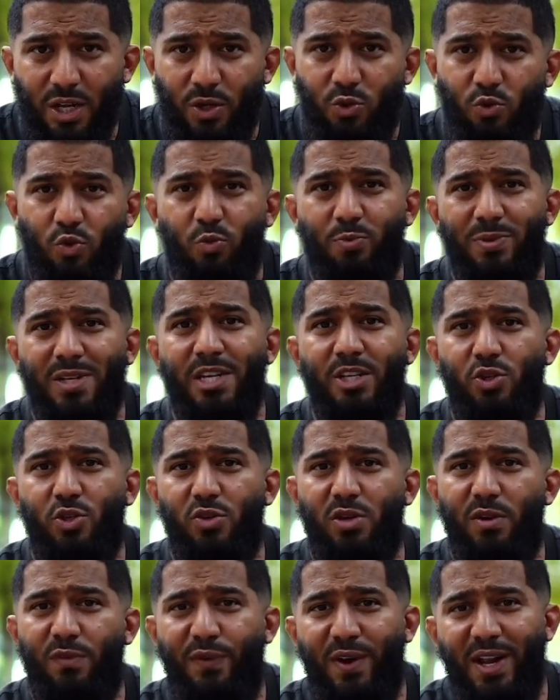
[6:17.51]
Nur um ihr
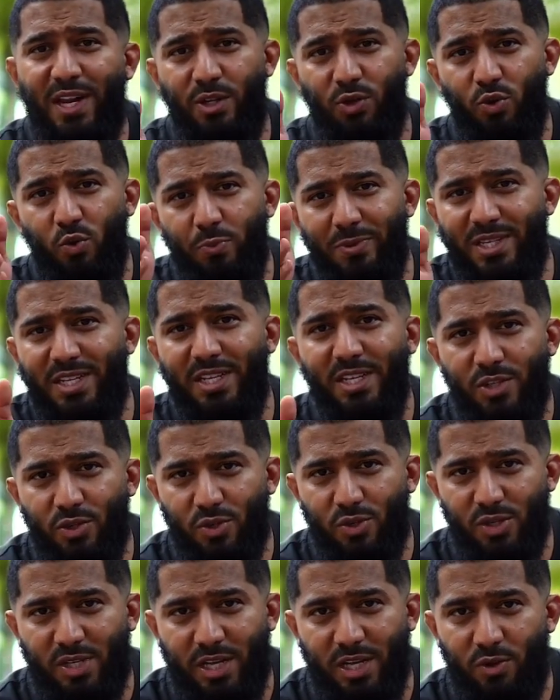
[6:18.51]
zu gefallen, nur mit ihr
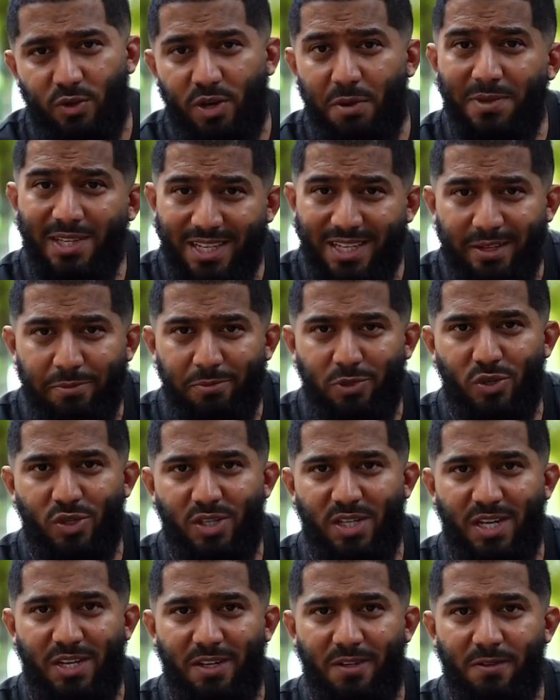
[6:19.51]
zu sein oder mit ihm zu
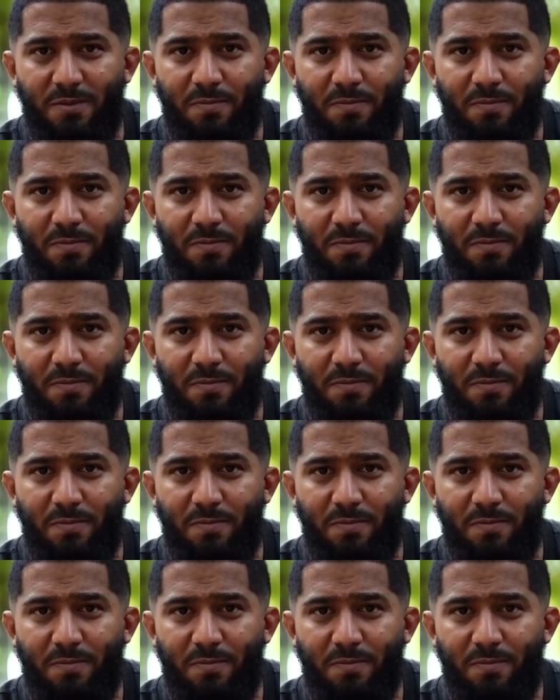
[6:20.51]
sein.